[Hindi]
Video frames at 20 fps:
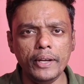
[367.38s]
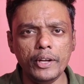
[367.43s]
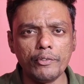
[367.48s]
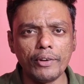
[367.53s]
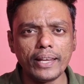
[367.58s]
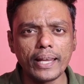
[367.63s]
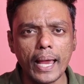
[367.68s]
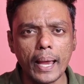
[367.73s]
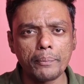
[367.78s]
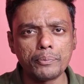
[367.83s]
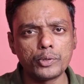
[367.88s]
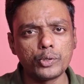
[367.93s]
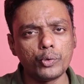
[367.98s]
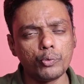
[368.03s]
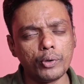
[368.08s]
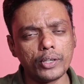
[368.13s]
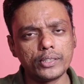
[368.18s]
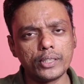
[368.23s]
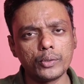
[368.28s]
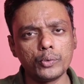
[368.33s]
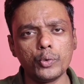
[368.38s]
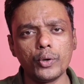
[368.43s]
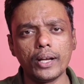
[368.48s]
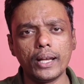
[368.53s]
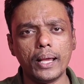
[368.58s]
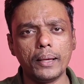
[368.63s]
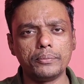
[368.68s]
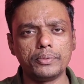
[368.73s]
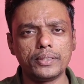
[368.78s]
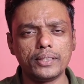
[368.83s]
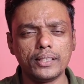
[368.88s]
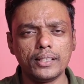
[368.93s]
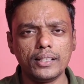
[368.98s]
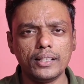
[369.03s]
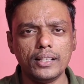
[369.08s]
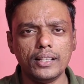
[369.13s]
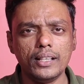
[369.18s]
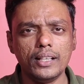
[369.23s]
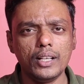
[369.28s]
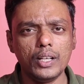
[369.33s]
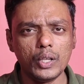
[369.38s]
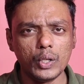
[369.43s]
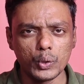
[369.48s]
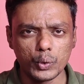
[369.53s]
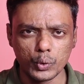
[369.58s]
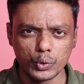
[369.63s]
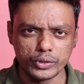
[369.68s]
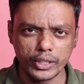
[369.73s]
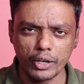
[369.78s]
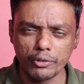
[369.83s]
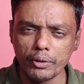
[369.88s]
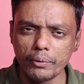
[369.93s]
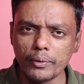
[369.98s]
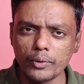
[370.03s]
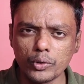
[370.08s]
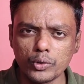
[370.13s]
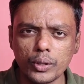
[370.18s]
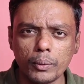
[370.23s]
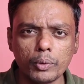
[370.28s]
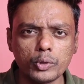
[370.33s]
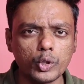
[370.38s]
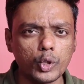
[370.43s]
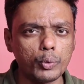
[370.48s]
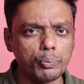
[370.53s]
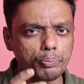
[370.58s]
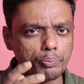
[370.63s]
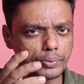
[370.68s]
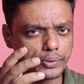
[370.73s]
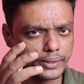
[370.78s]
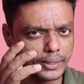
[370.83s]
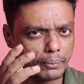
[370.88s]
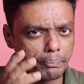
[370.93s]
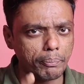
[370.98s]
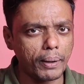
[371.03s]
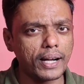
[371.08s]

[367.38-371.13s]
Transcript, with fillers: मी वाई ऐप्स व्हाट्सएप गूगल ऐप्स तो सर्वे में दोस्तों जरूर